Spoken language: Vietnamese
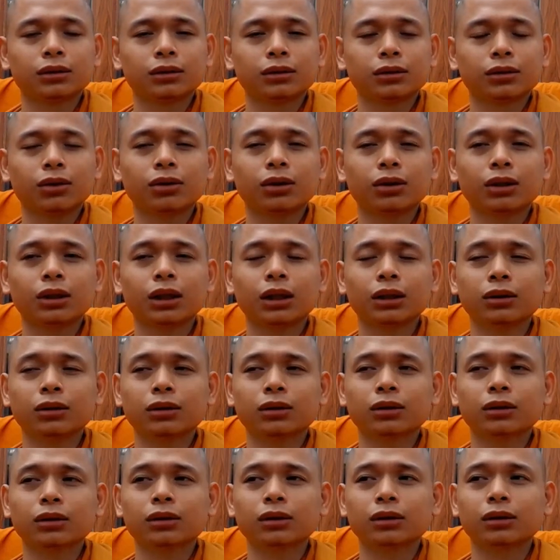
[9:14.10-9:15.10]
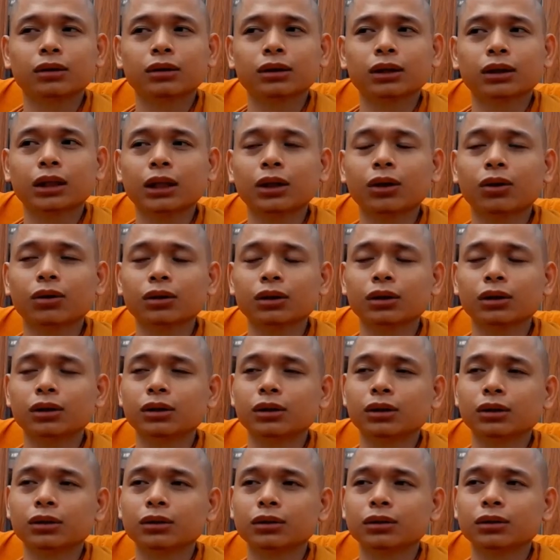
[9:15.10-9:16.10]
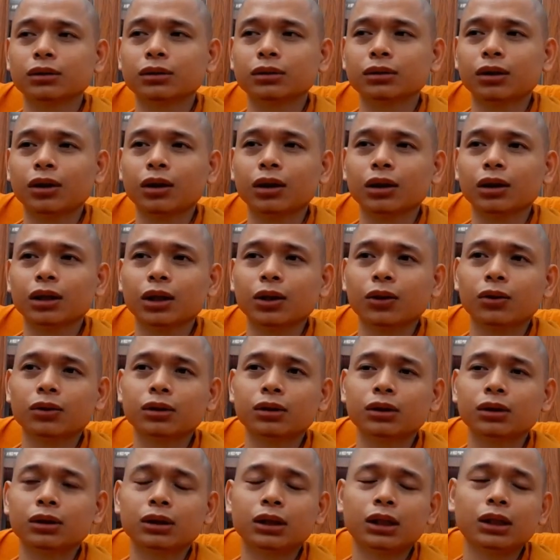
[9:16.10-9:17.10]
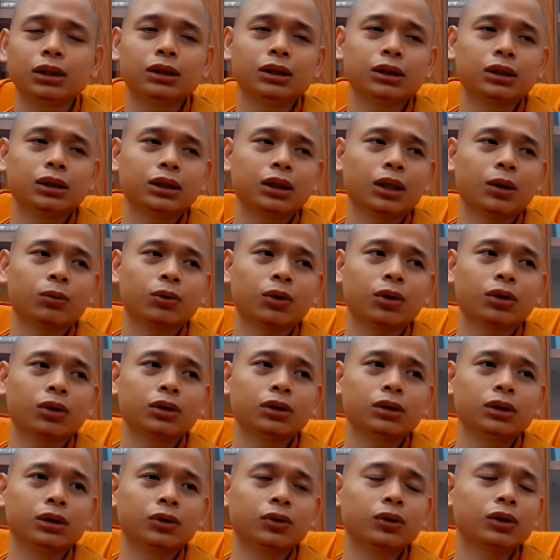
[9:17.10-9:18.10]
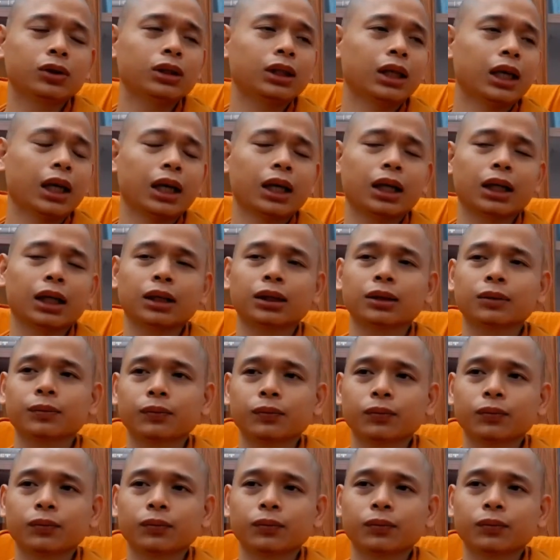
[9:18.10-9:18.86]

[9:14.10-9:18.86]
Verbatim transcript: có nghĩa là cái con đường đó cái con đường đi ngược dòng con đường xuất gia